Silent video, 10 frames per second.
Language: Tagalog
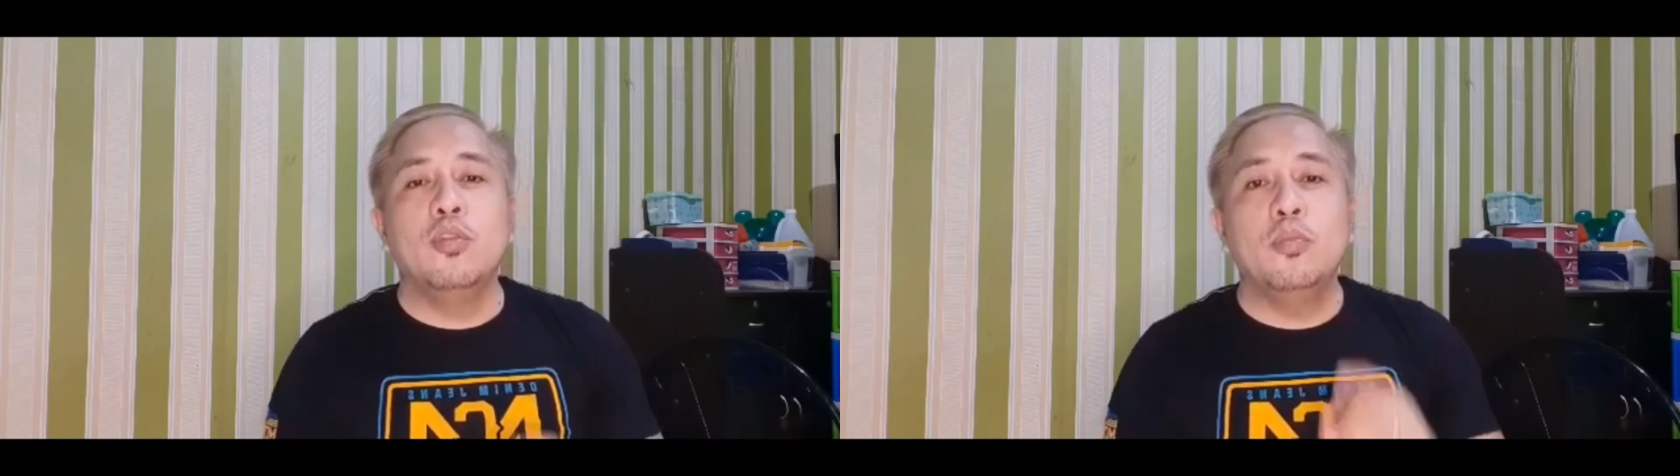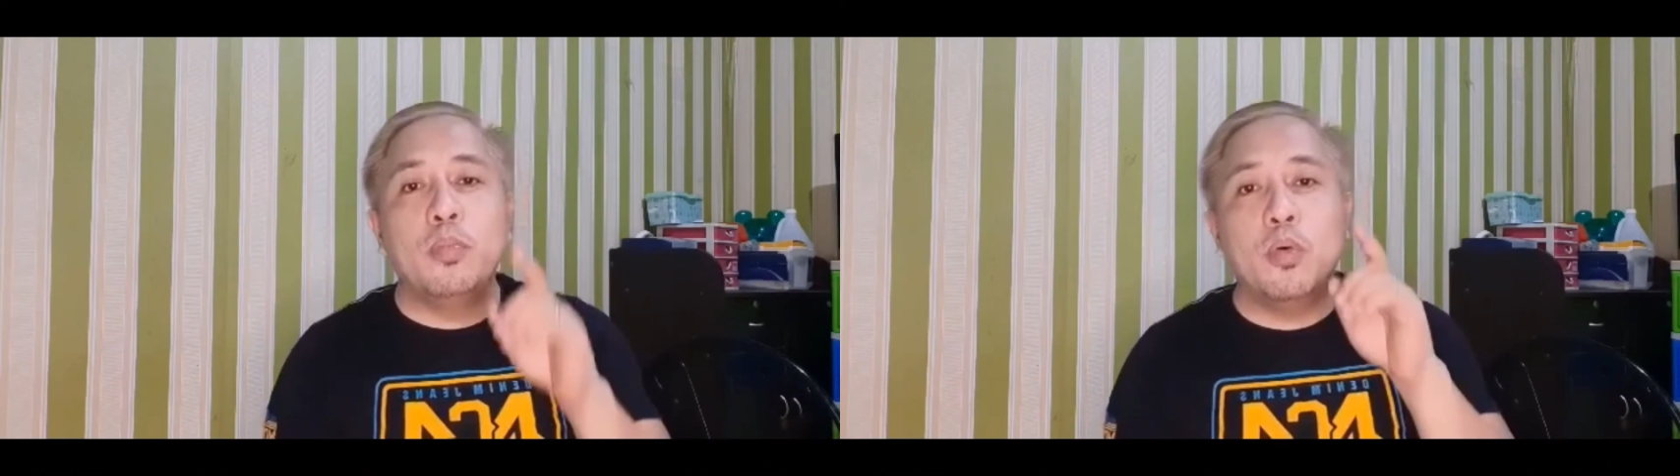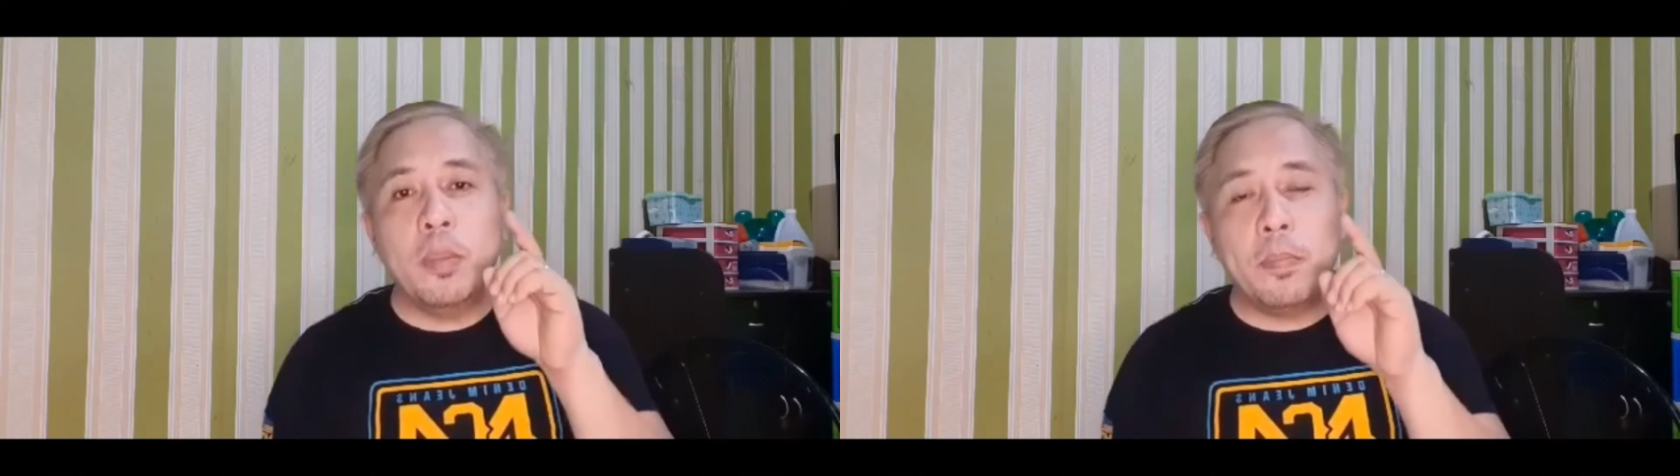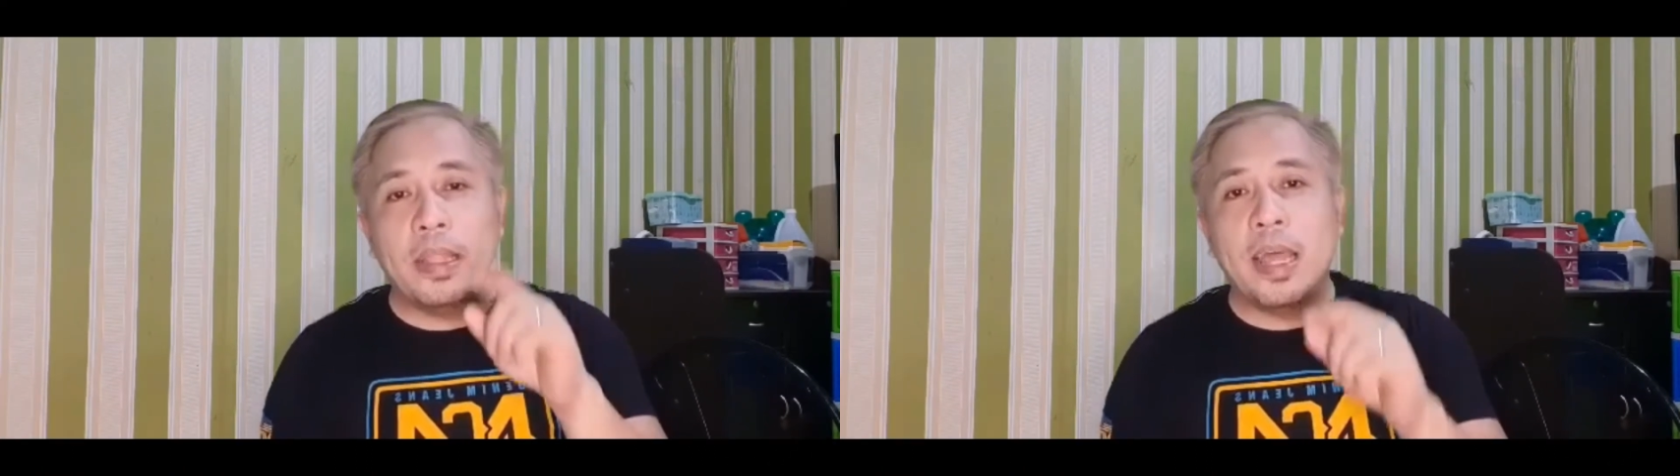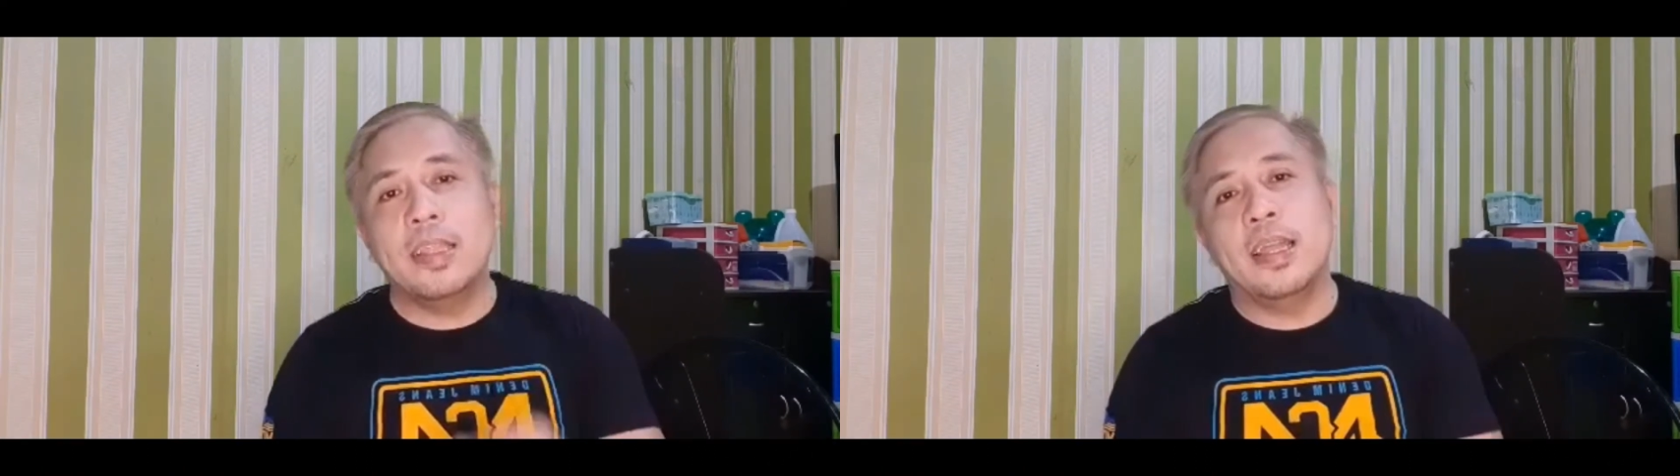dun po
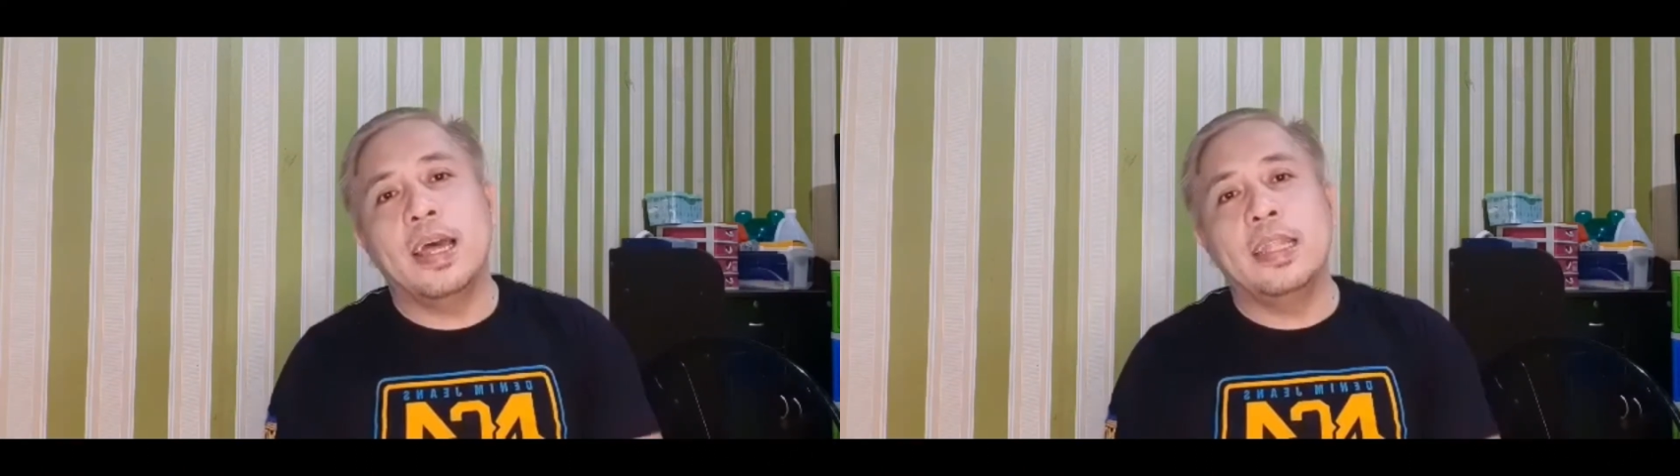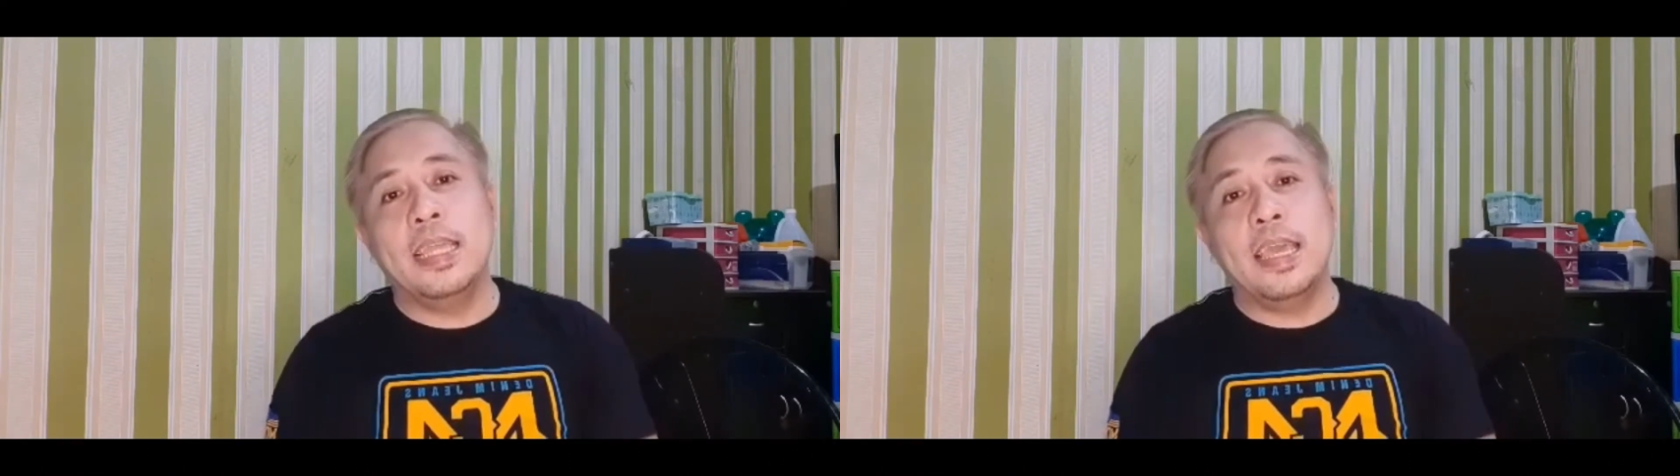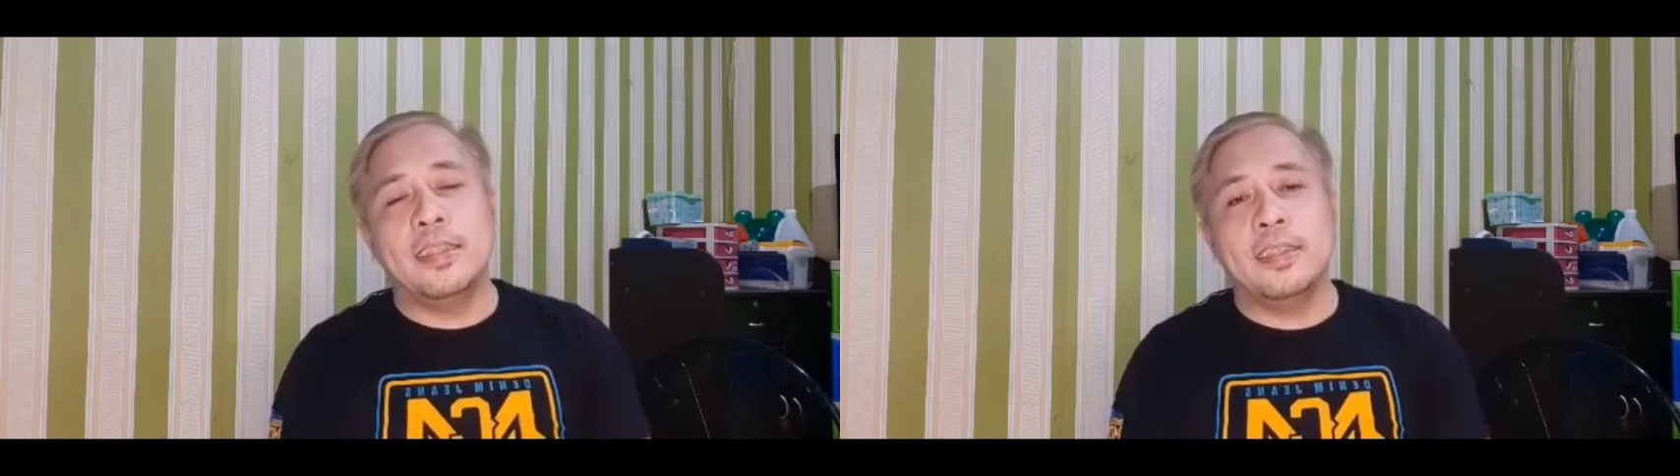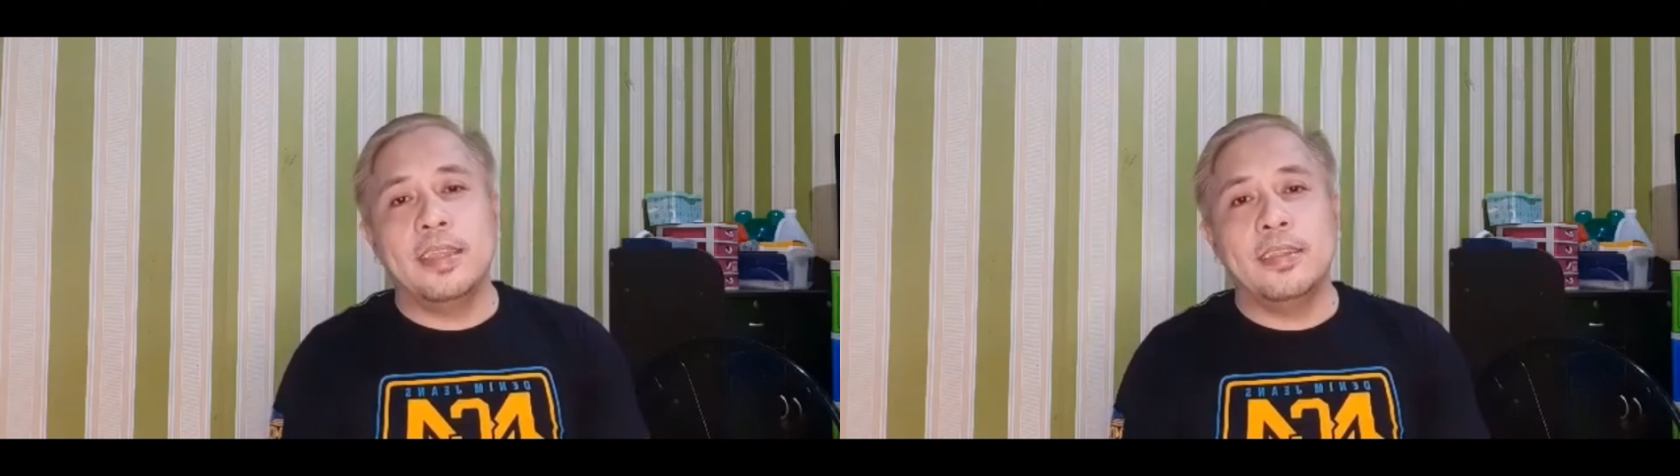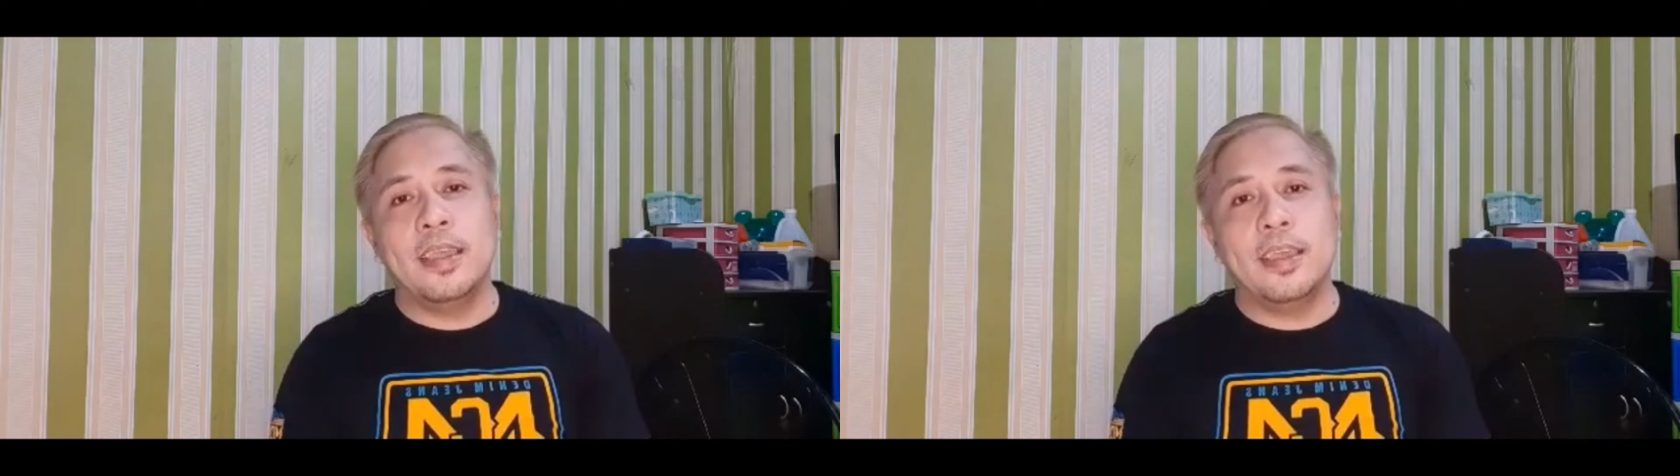ipadadala ni
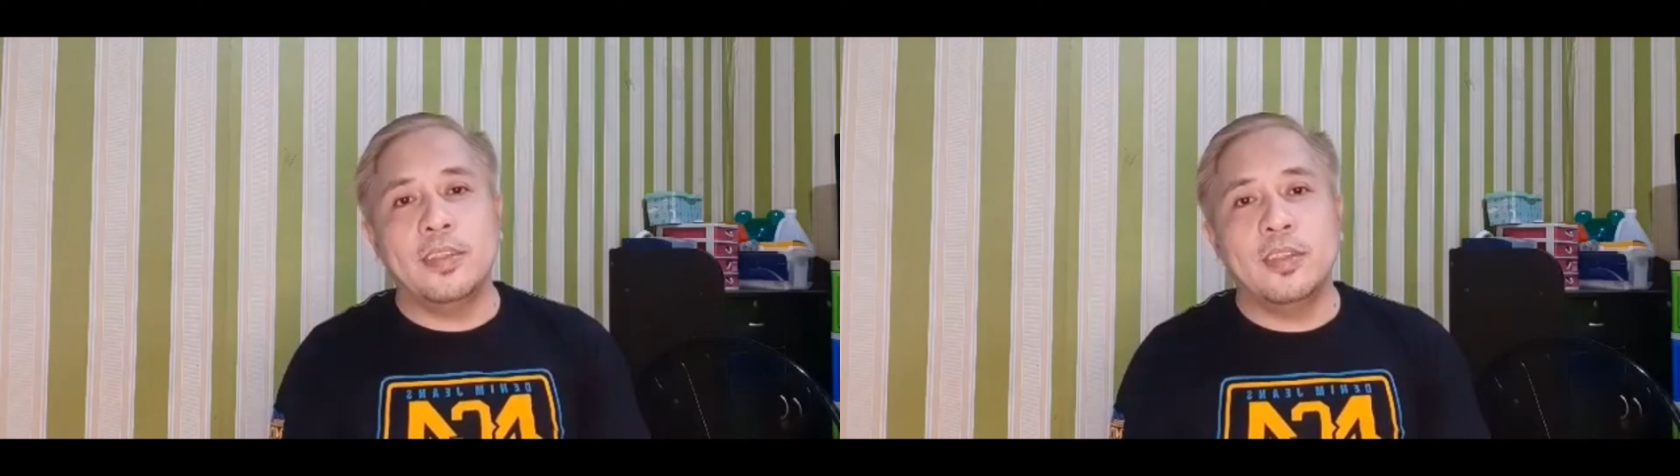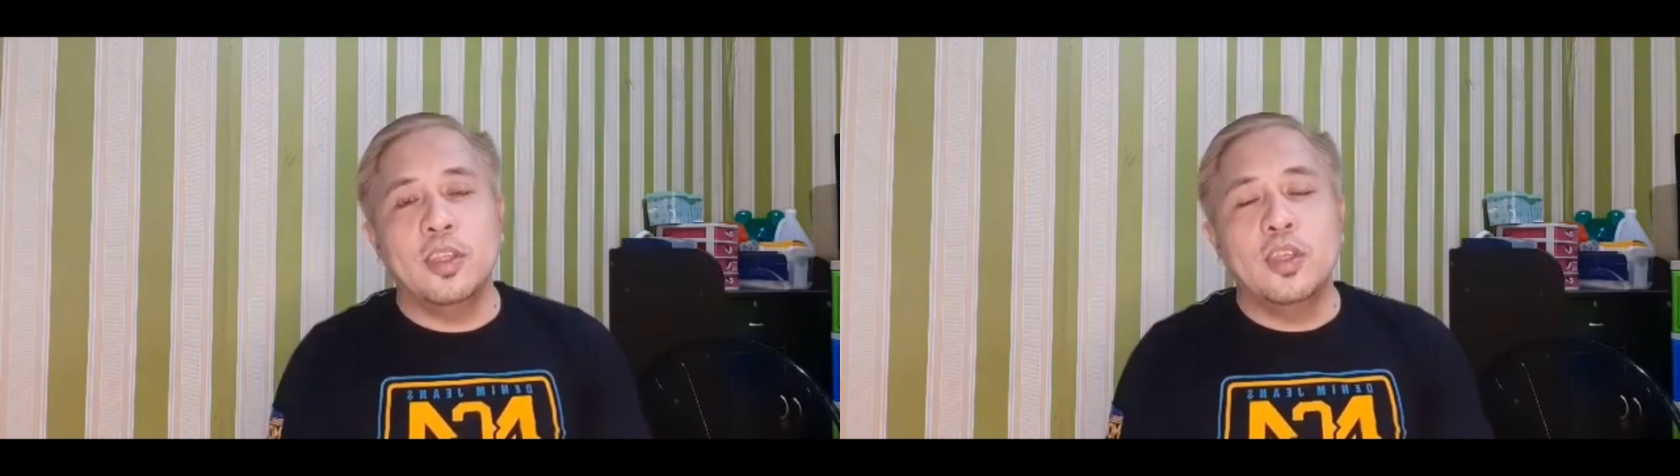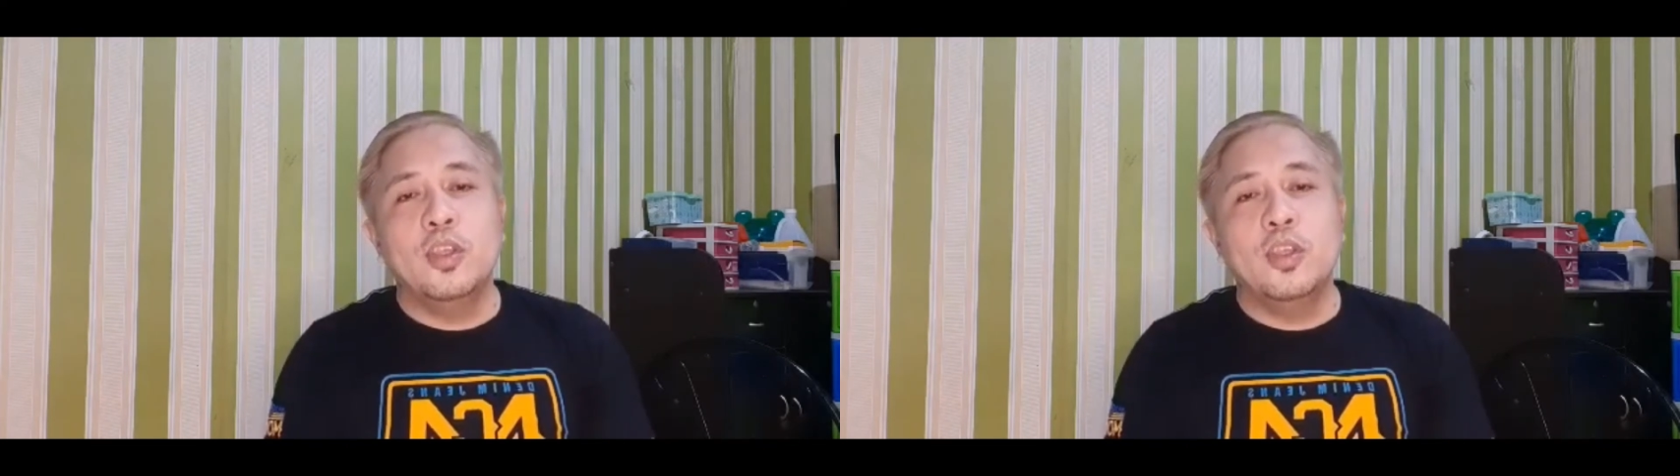SSS